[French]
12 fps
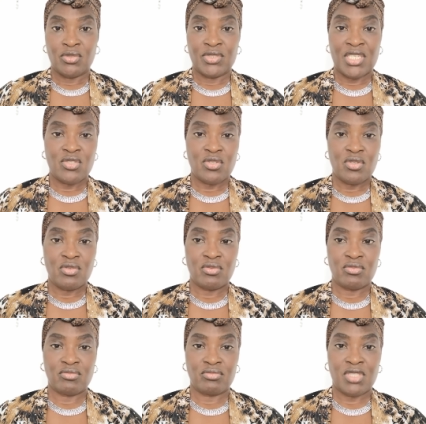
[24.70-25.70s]
Dans
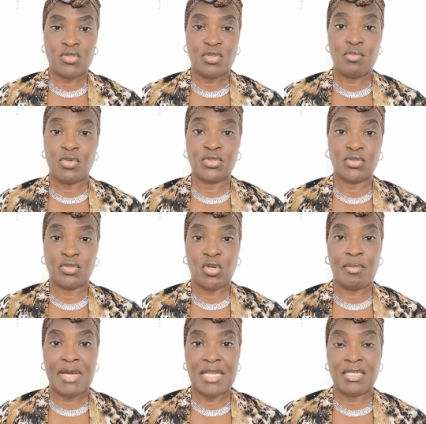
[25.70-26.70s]
un, dans un monde
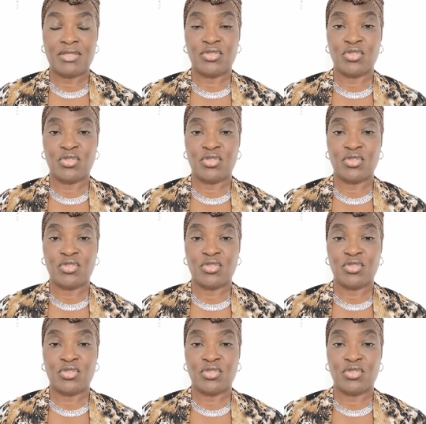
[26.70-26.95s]
normal,